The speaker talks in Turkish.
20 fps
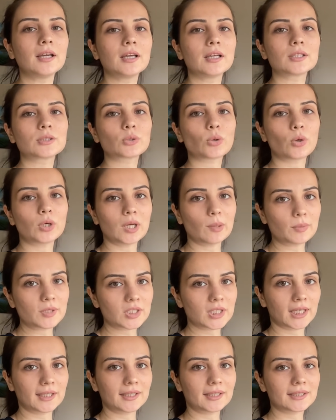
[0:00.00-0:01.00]
Sonra bir
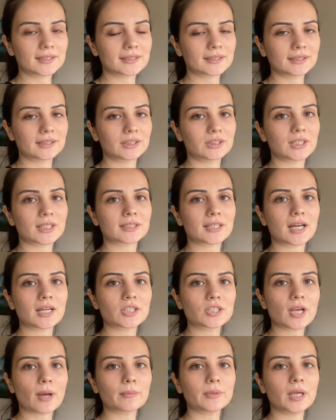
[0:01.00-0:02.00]
şeyler hazırlayacağız
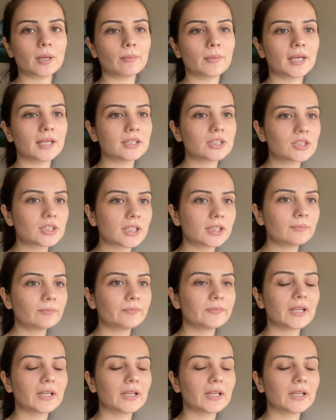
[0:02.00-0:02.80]
akşam yemeği için.